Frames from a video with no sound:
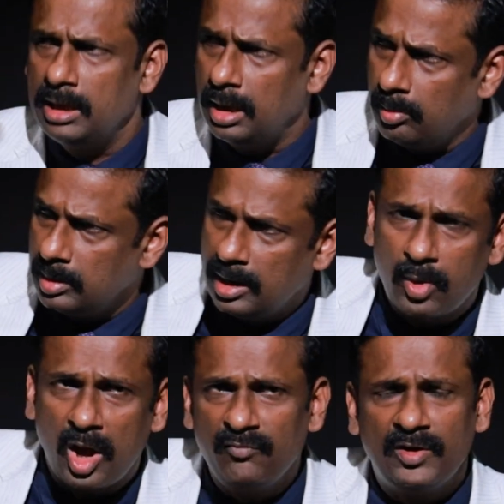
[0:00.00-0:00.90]
నీ నీ
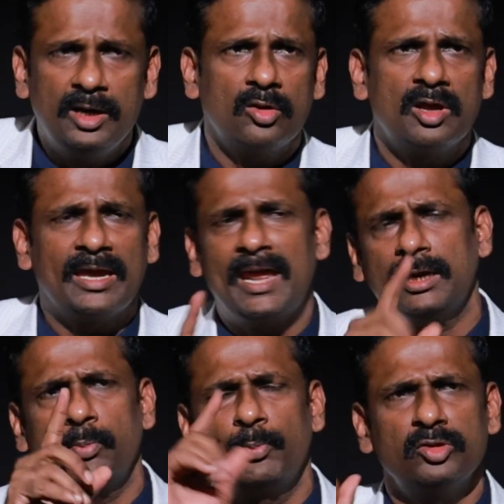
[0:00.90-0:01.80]
బాయ్ ఫ్రెండ్ యొక్క
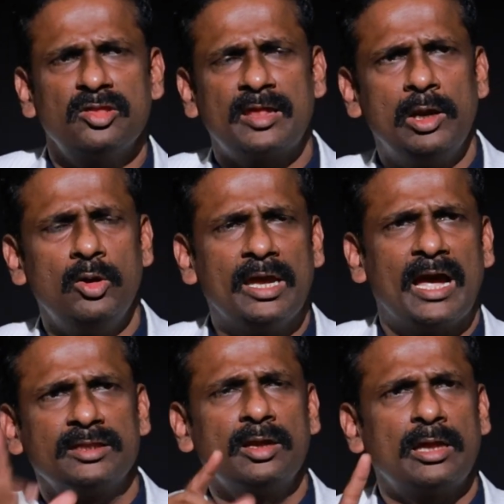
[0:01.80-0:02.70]
క్యారెక్టర్ పూర్తి స్థాయిలో నీకు
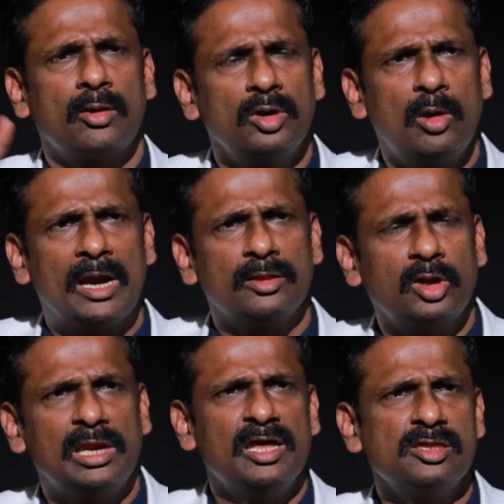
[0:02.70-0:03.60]
అర్థం కాకుండా వాడితో
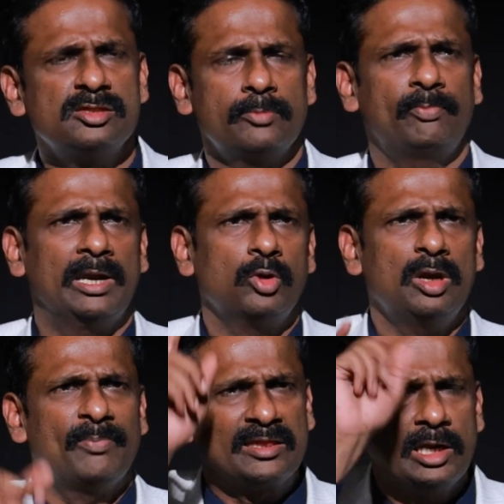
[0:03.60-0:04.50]
రిలేషన్షిప్
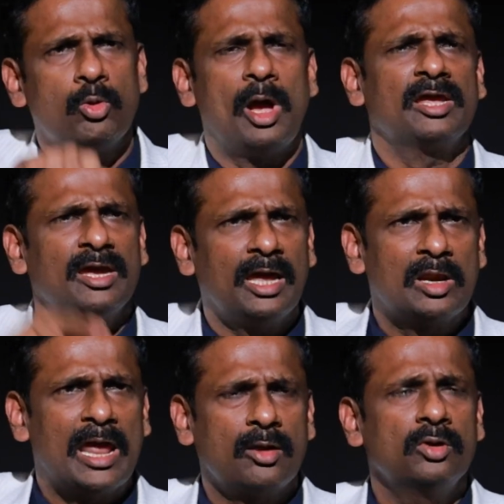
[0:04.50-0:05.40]
పెట్టుకుని పెద్దలు
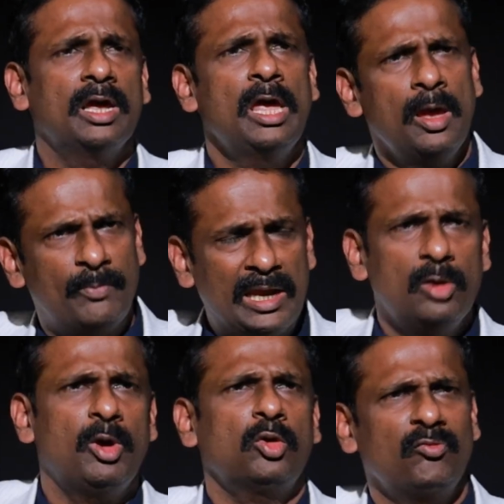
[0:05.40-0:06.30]
అంగీకారం లేకుండా పెళ్లి
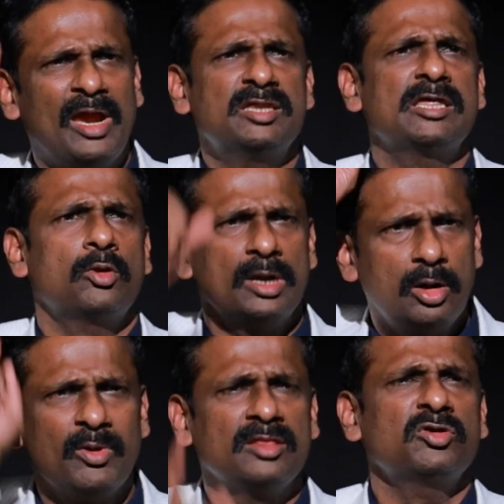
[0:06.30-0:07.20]
వరకు వెయిట్ చేయకుండా
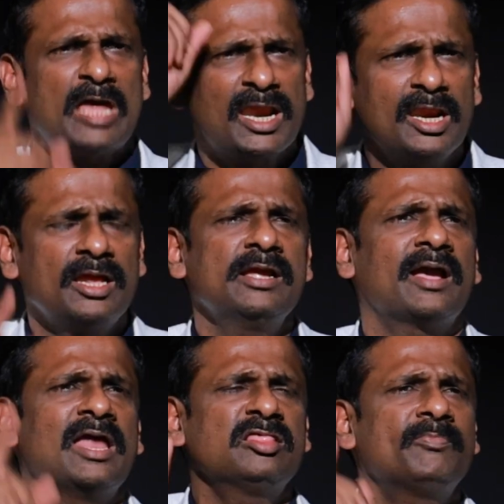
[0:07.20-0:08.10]
నువ్వు ఎందుకు శారీరకంగా
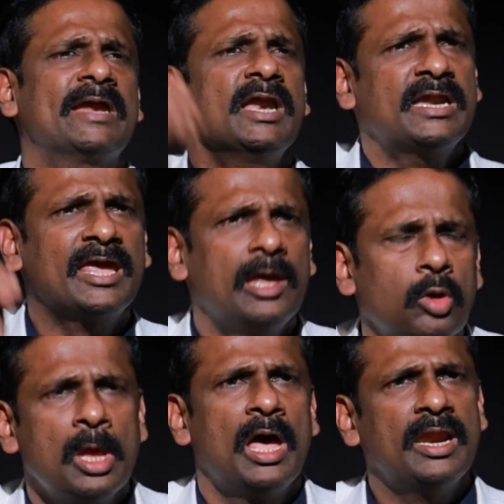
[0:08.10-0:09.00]
కలిసి ప్రెగ్నెంట్ అయ్యావు
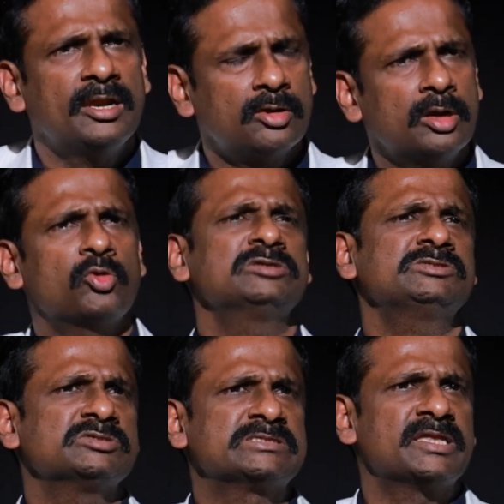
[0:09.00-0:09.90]
అనేటటువంటి
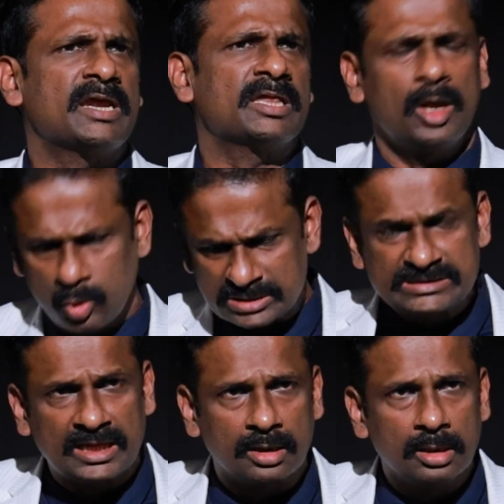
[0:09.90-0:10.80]
క్వశ్చన్ వస్తుంది రాదా
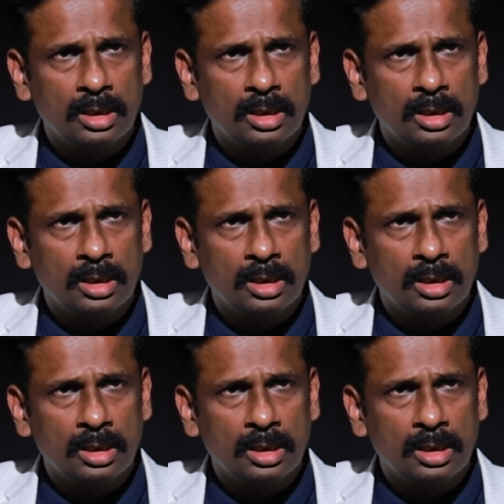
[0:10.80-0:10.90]
వస్తుంది